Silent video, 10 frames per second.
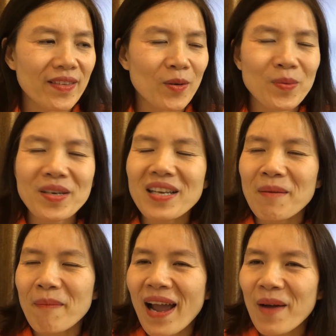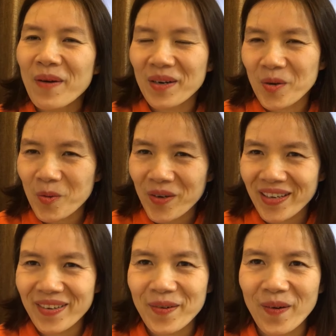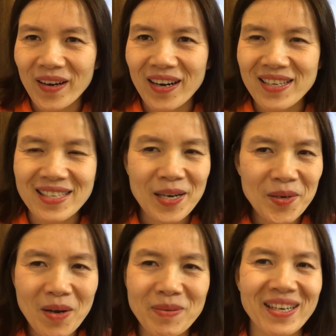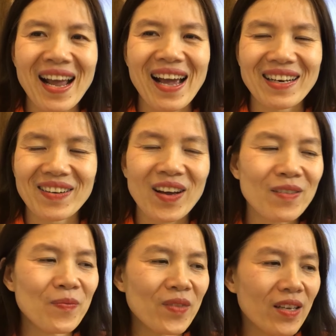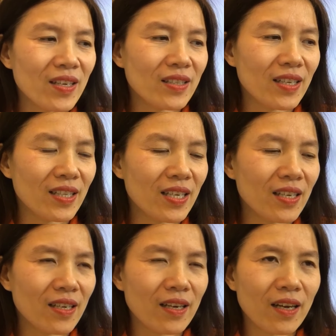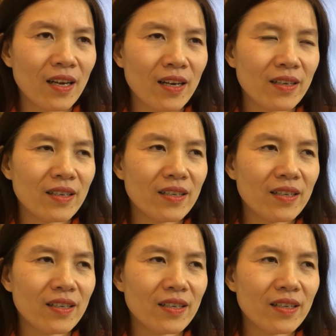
giống như là ma hoặc là quỷ hoặc là xác ướp chẳng hạn đúng không thế thì à,